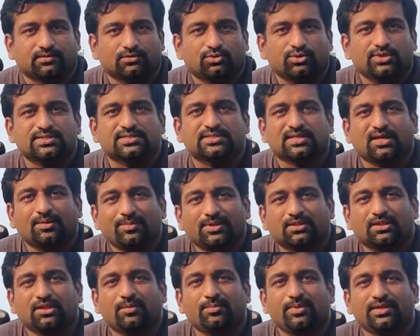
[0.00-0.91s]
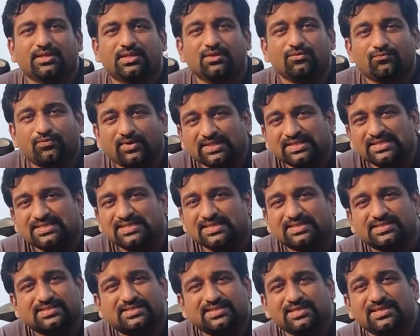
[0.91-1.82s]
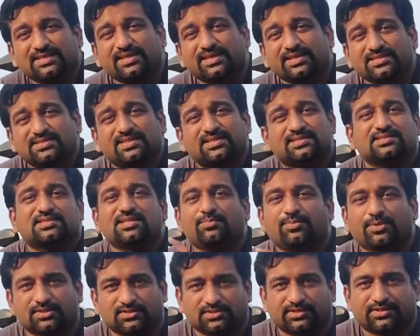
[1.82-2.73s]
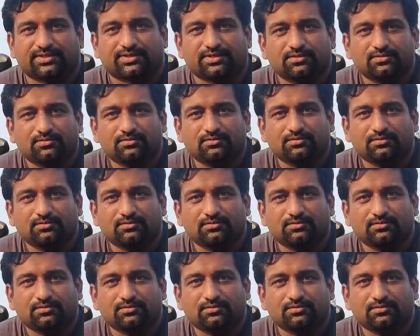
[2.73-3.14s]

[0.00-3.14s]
तो इसका मतलब है कि 160 के 60 परसेंट